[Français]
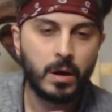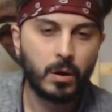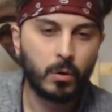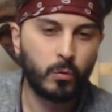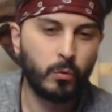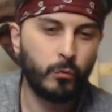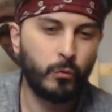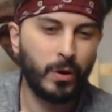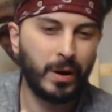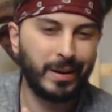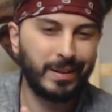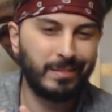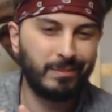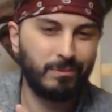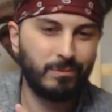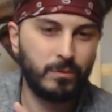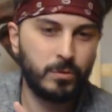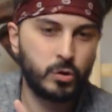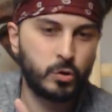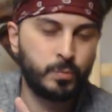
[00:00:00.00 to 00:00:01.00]
qu'on voit,
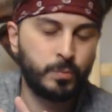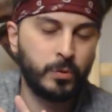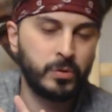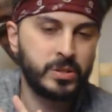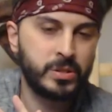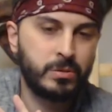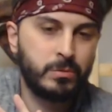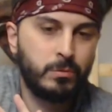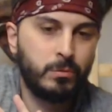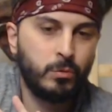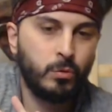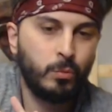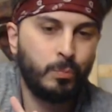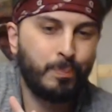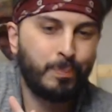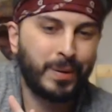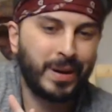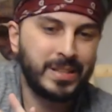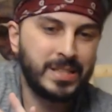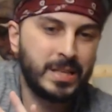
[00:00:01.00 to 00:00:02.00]
je pense que
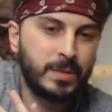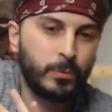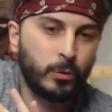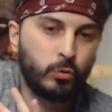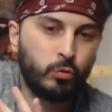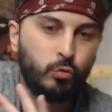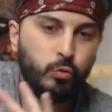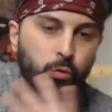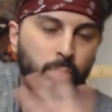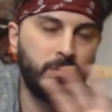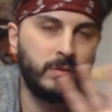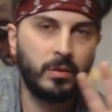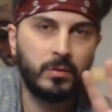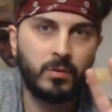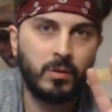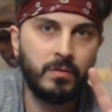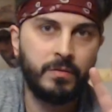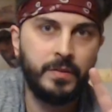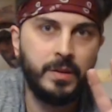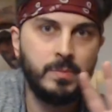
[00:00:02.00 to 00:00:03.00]
pratiquement tout le temps
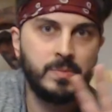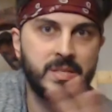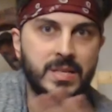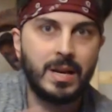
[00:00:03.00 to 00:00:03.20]
dans le film,